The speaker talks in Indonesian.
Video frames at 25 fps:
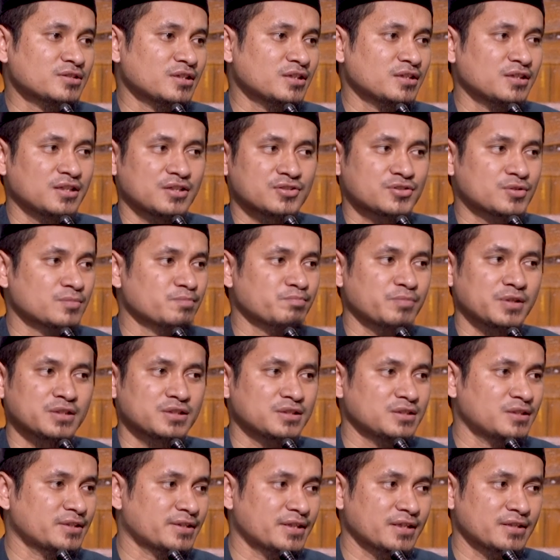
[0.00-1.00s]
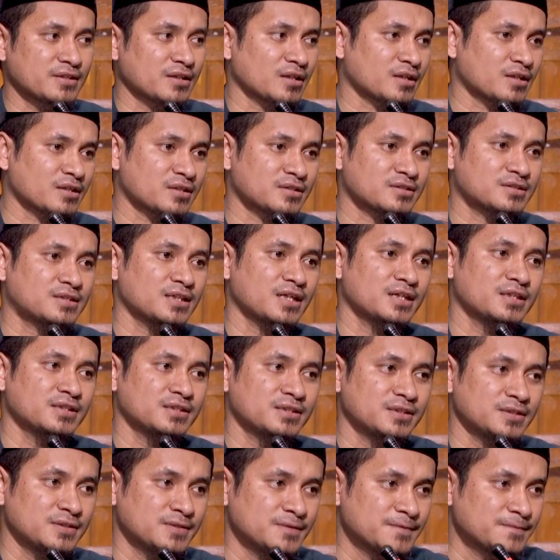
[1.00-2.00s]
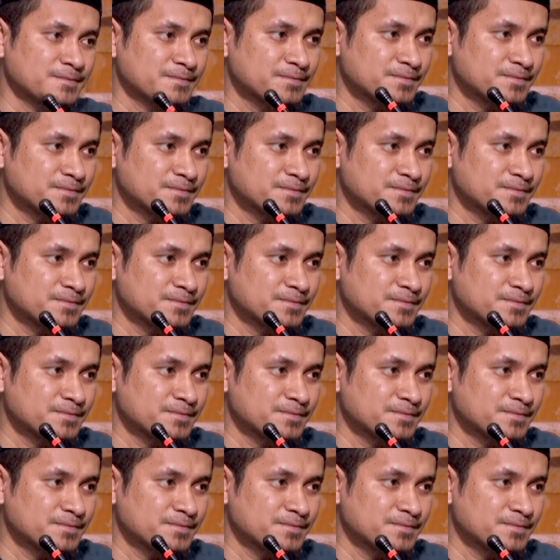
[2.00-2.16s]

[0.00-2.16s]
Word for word: saya nggak sempat ini karena kerja ini.